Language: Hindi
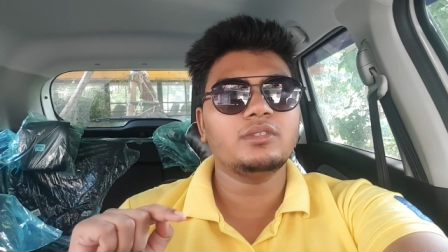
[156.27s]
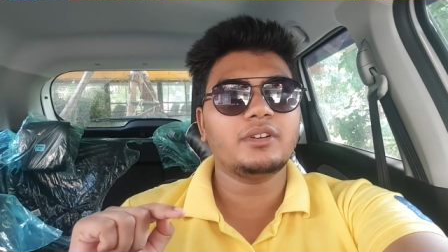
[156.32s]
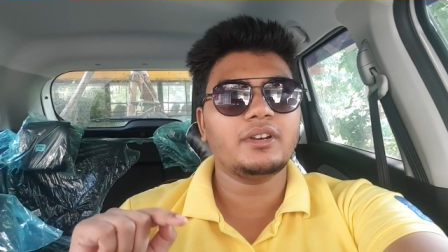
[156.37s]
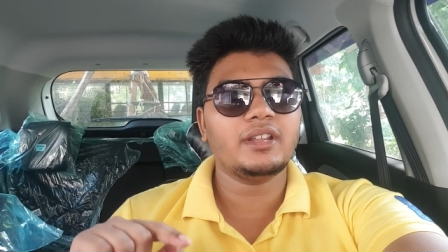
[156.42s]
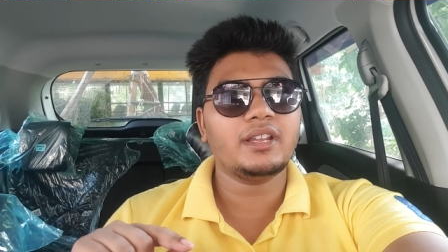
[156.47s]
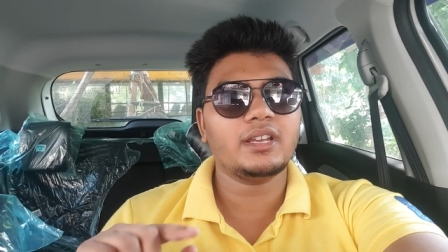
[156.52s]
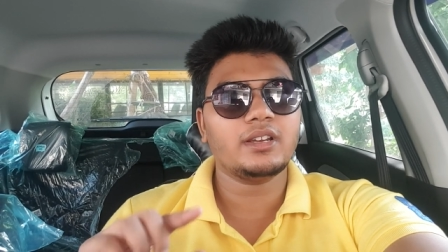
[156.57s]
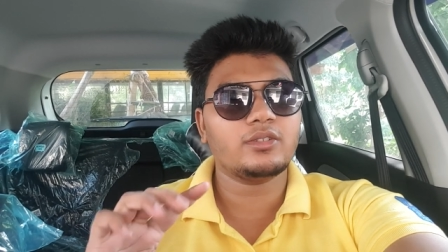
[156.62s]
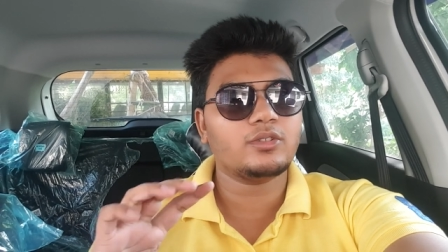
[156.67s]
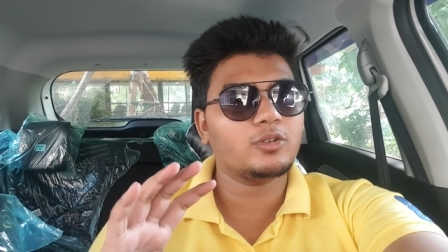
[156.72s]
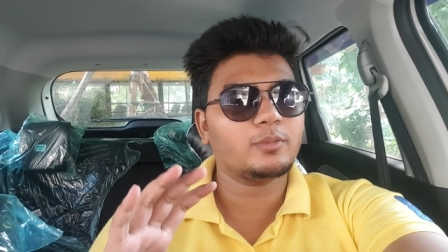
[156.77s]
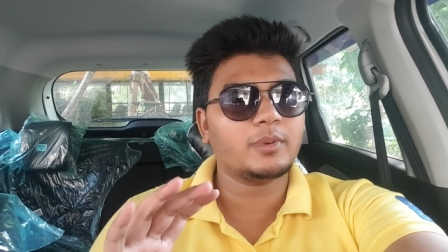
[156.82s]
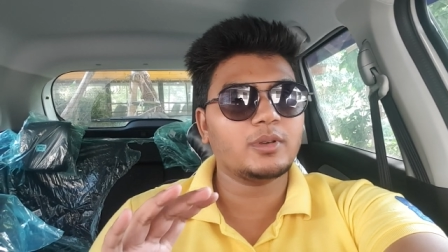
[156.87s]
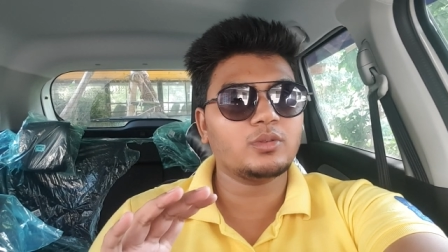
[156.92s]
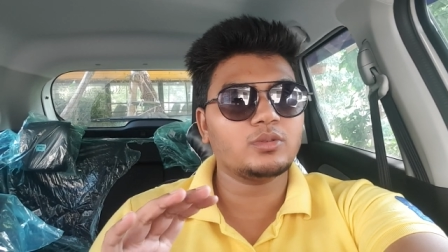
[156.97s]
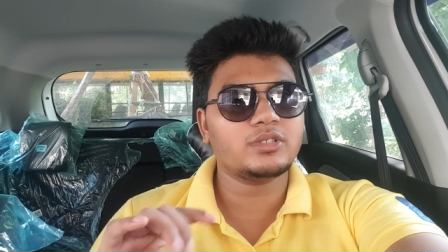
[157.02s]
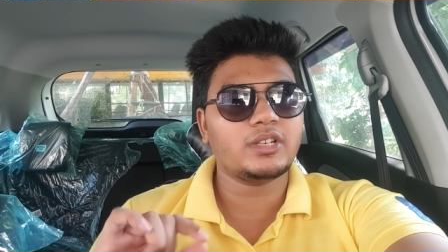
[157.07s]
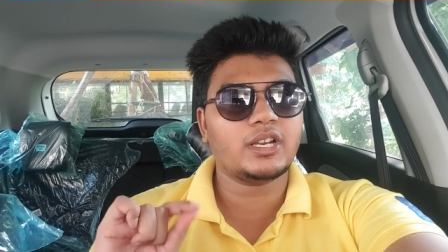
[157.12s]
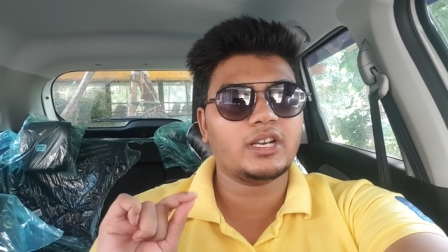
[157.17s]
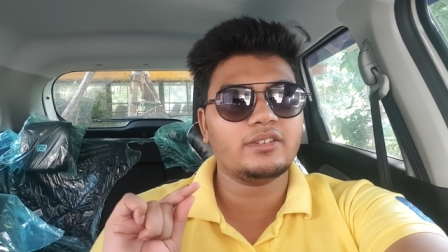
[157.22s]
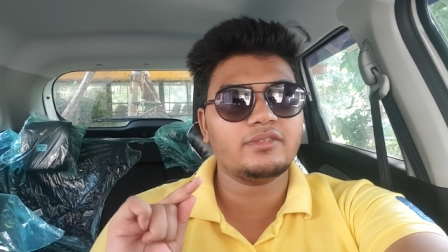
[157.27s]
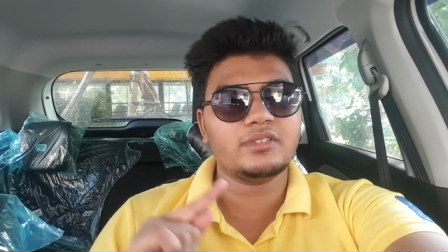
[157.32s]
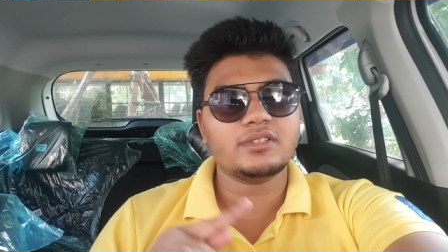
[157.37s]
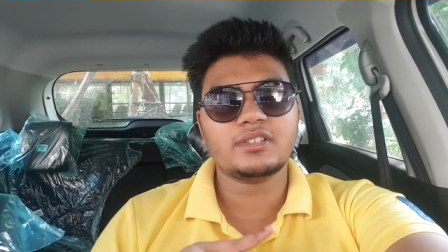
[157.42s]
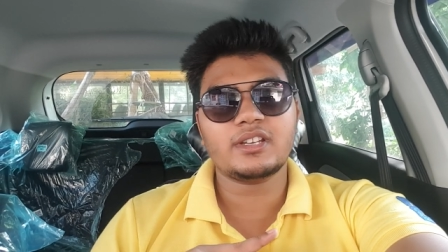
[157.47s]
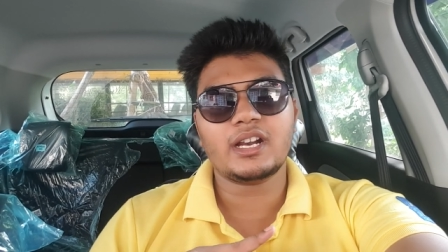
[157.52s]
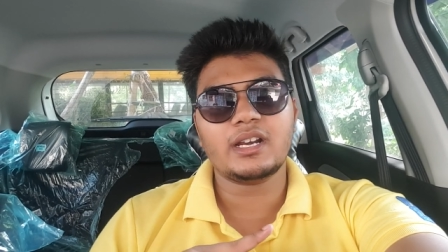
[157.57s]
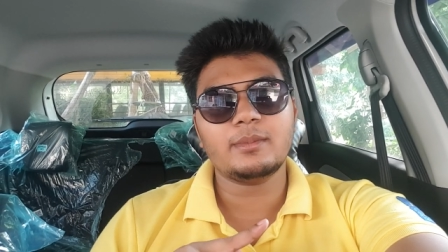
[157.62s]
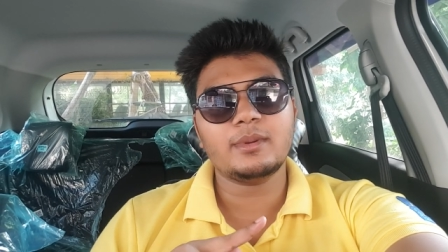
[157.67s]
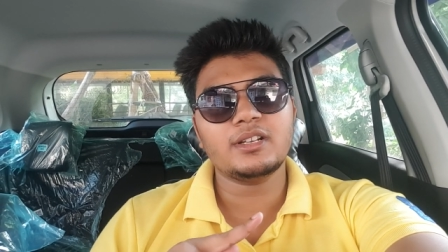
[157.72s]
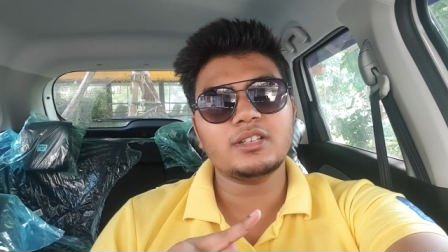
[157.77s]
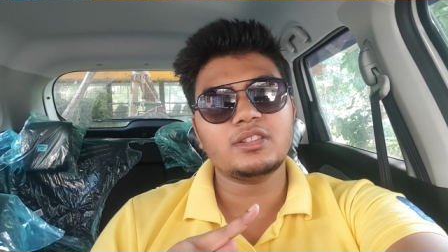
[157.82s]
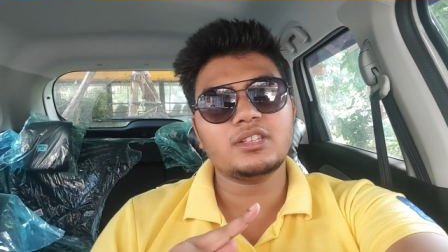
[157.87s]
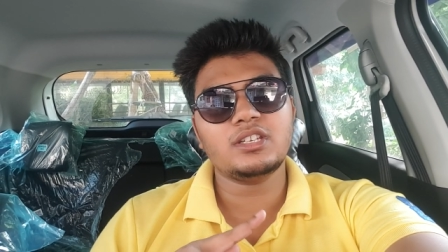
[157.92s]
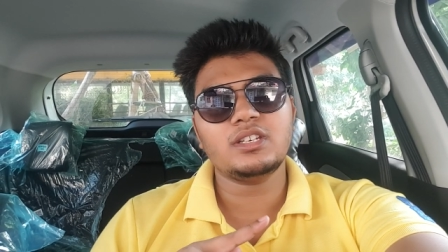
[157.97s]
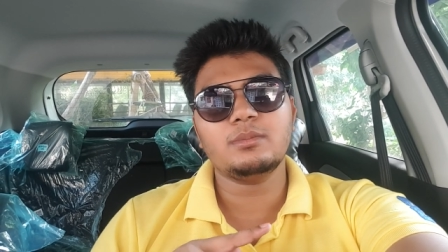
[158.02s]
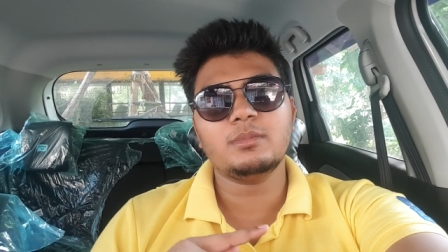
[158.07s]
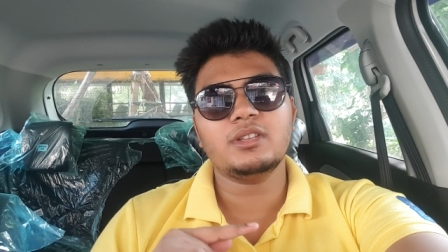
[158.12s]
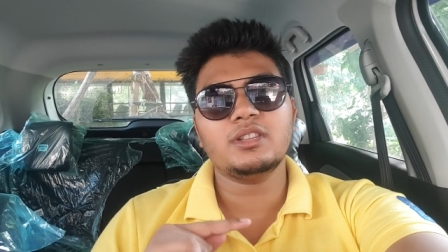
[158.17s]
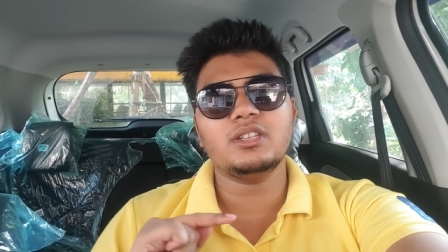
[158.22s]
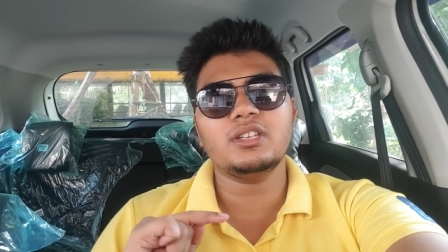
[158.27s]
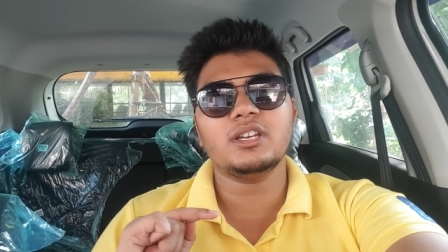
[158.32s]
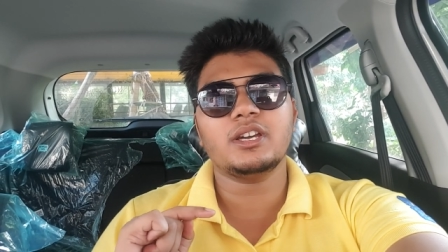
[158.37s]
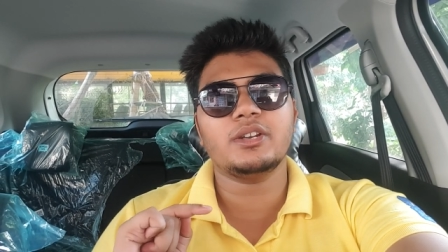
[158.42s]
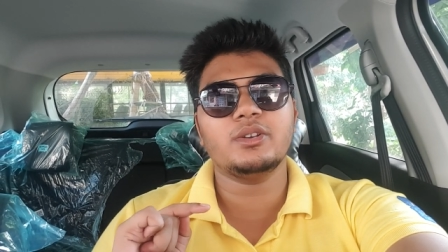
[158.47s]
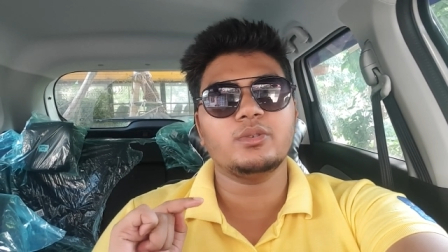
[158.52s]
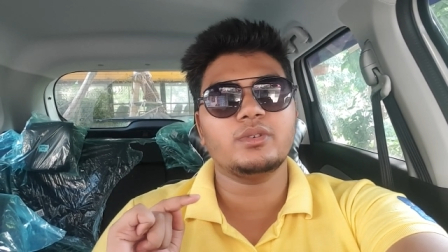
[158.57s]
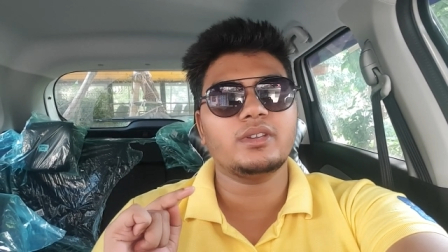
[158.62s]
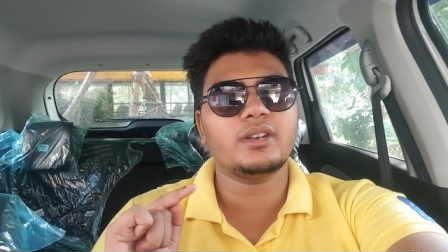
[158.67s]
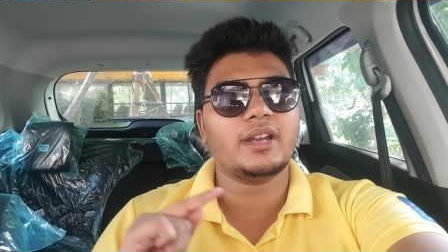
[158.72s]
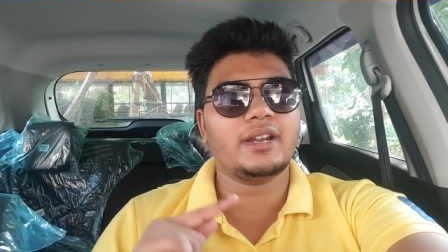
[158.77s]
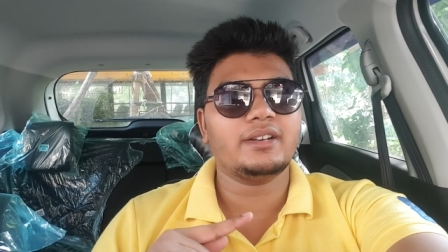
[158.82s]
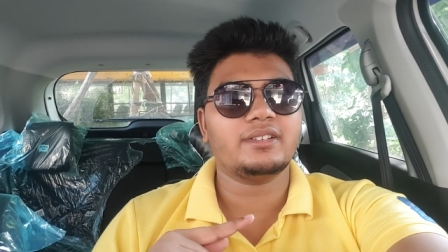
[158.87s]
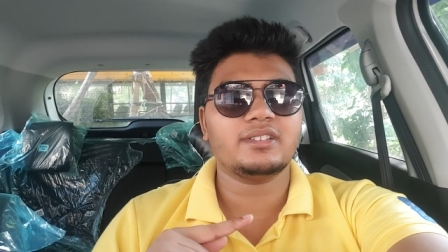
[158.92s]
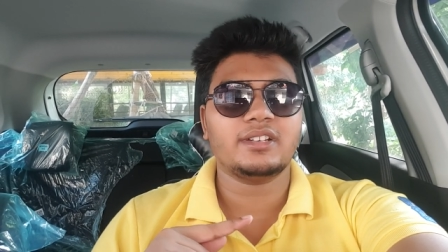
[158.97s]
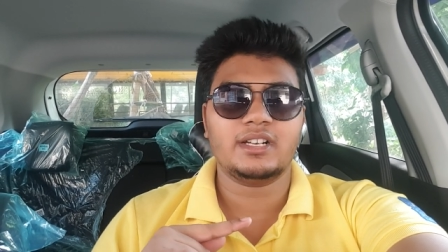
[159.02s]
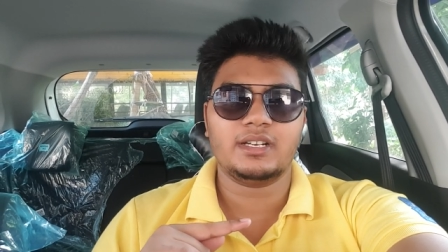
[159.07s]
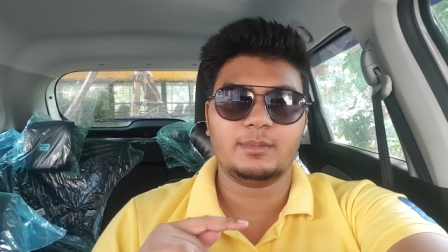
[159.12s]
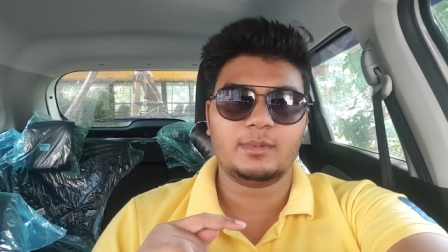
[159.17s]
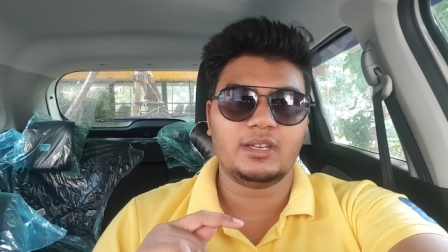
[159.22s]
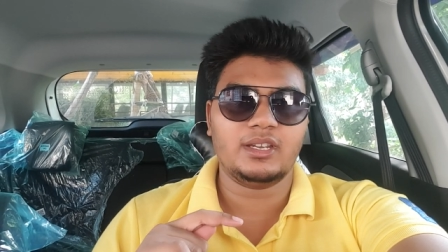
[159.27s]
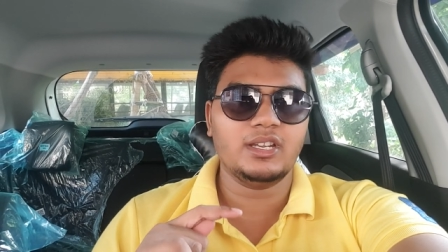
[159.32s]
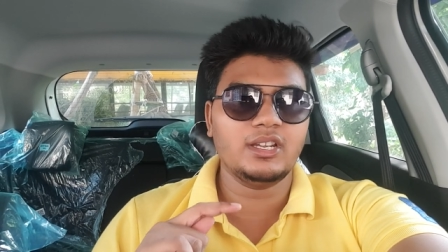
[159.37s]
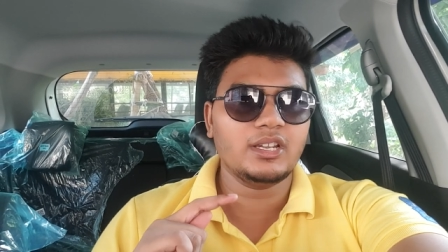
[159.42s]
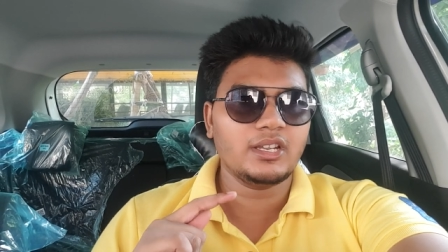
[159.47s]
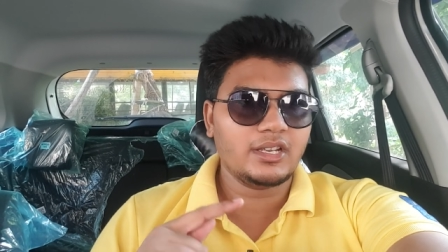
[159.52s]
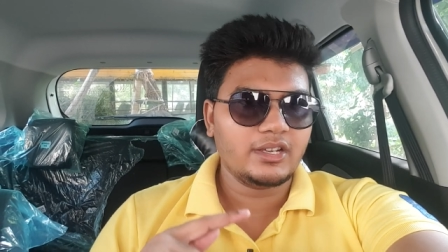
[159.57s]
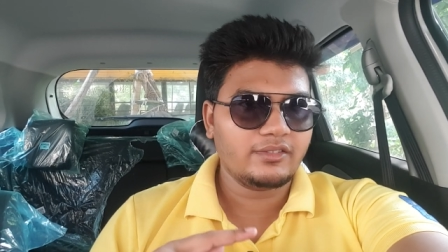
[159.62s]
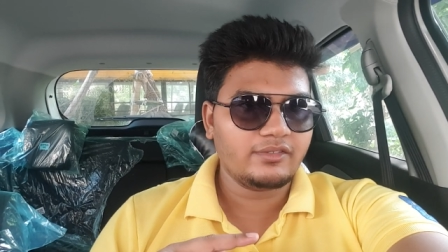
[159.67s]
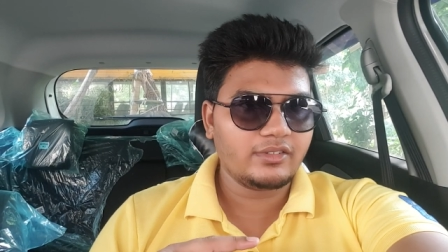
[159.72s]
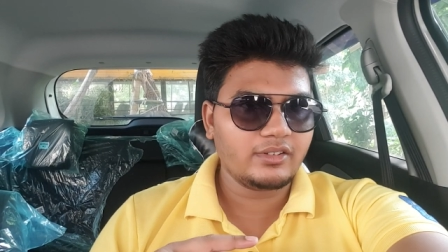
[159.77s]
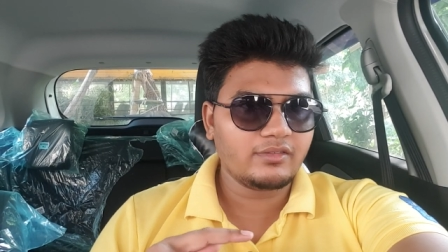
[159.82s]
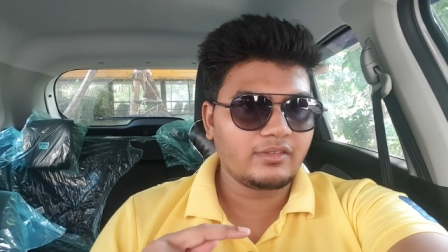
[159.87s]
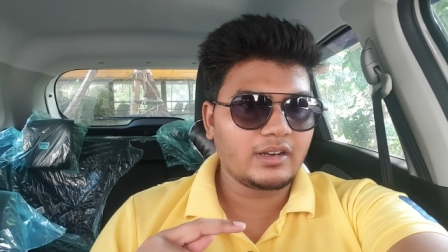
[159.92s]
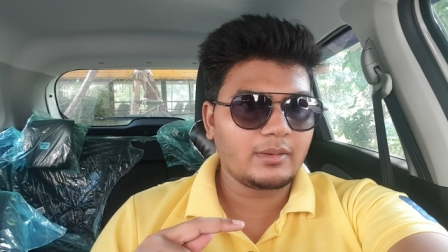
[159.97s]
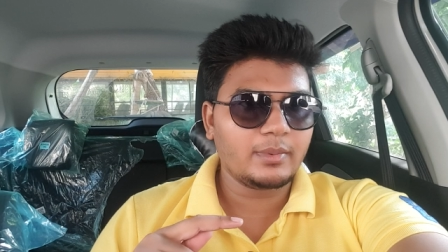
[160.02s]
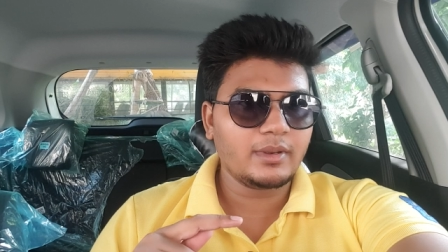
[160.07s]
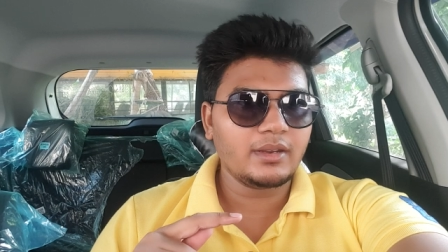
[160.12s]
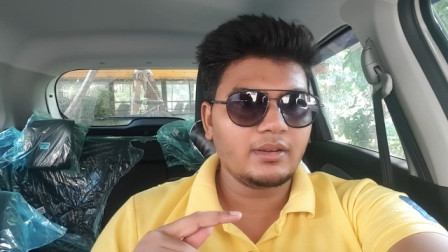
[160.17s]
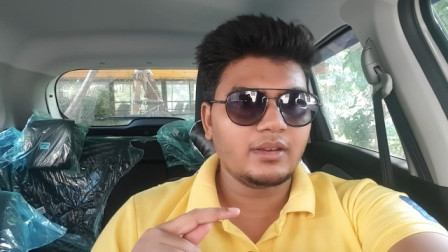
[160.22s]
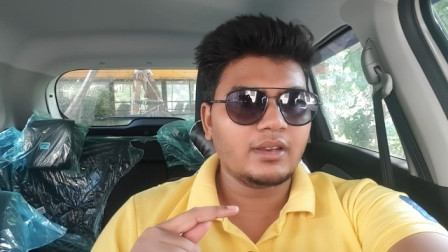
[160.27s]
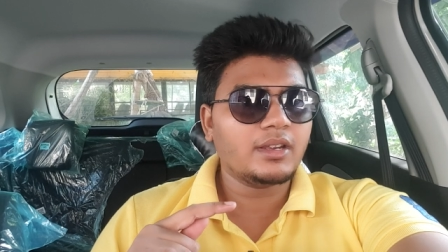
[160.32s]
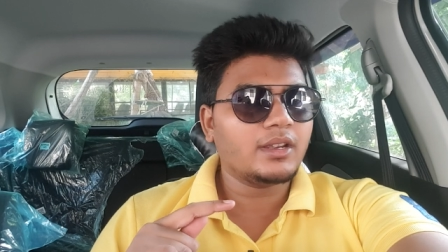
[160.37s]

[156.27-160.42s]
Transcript: ठीक है ओपन हो जाएगा फिर साइड में ना तीन बिंदी आ रही होंगी राइट साइड में फिर वहाँ पे